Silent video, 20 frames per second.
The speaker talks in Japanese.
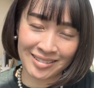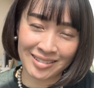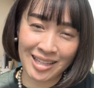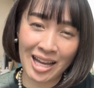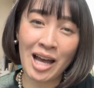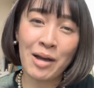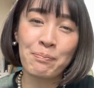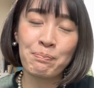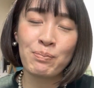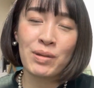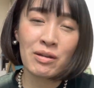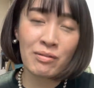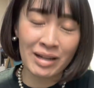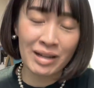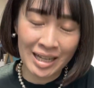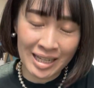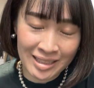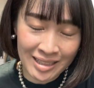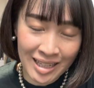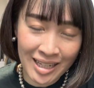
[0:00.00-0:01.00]
ハッピーは
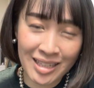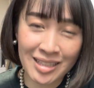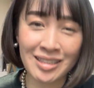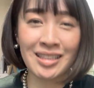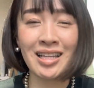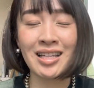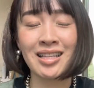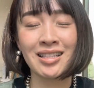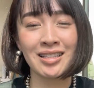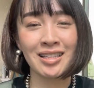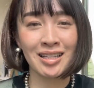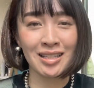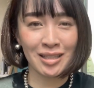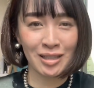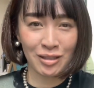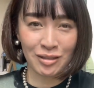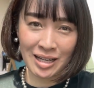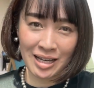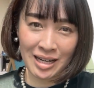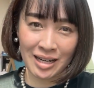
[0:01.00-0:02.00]
必ず伝染
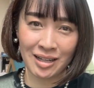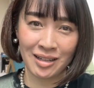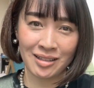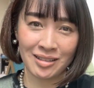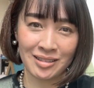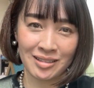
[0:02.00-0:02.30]
するから。